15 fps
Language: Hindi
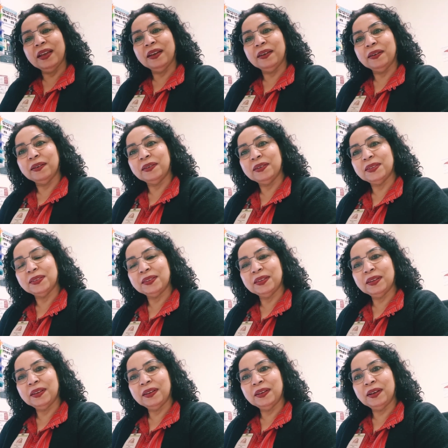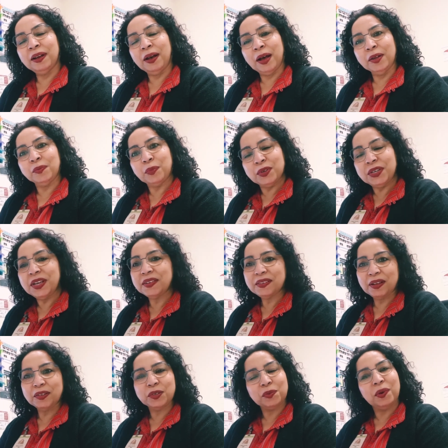आज मुझे
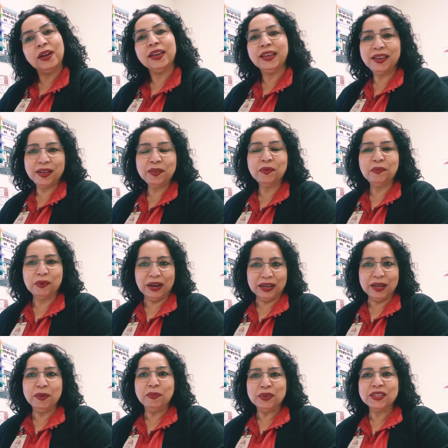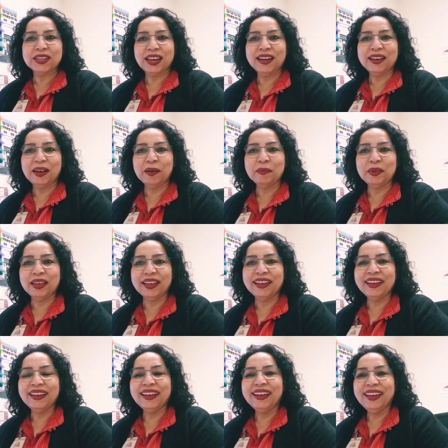एहसास हुआ कि ये तो वाकई मुश्किल काम है
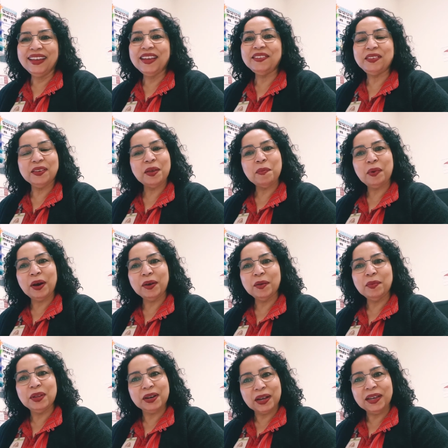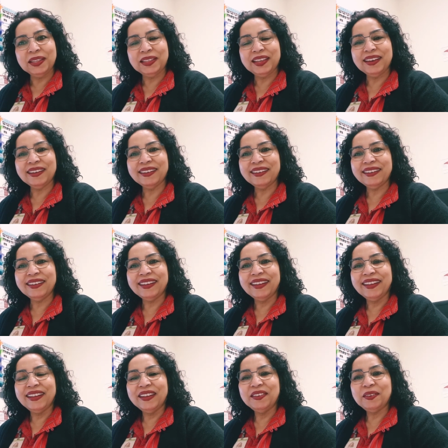किसी के बारे में राय देना
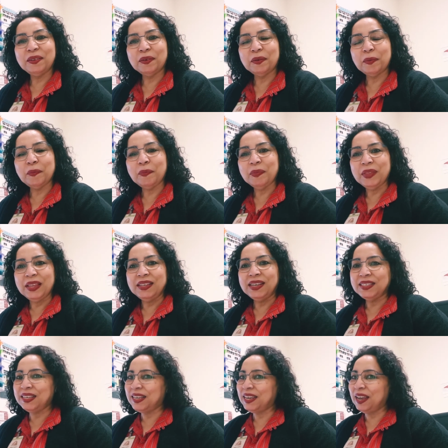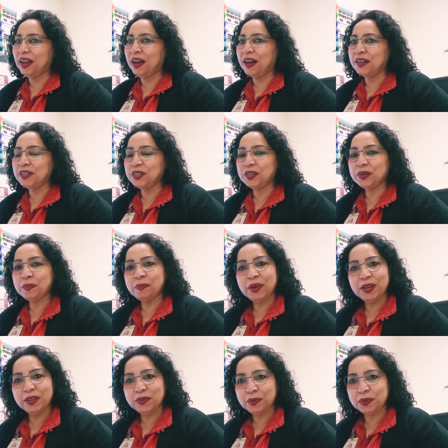तो जैसे कि आज
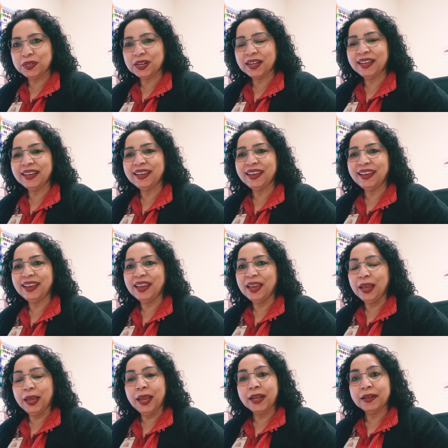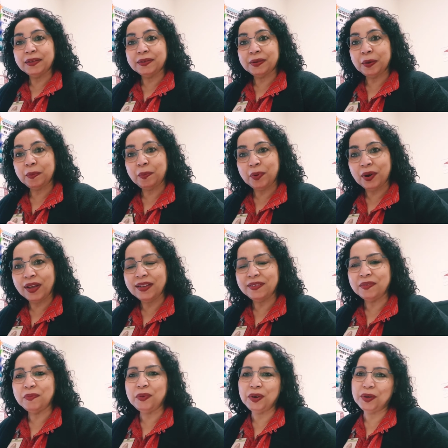मैंने सोचा है कि एक
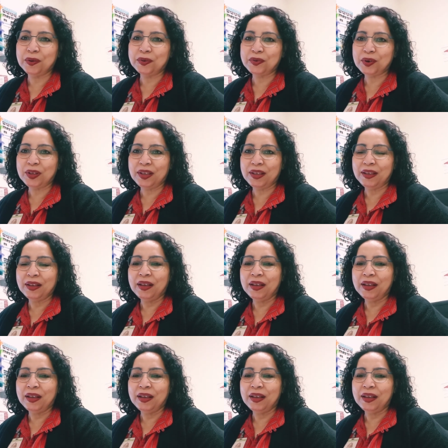सरप्राइज़ वीडियो जो है